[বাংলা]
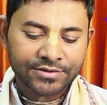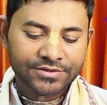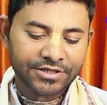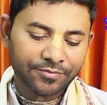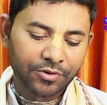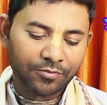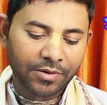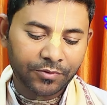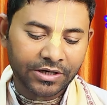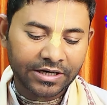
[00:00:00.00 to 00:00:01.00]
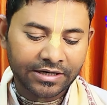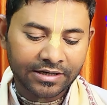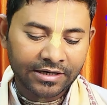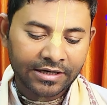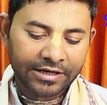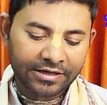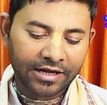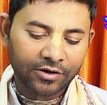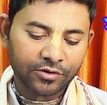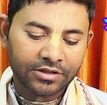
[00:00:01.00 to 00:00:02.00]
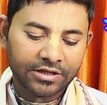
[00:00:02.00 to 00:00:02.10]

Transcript: শ্রী ব্রহ্মা বললেন হে নারদ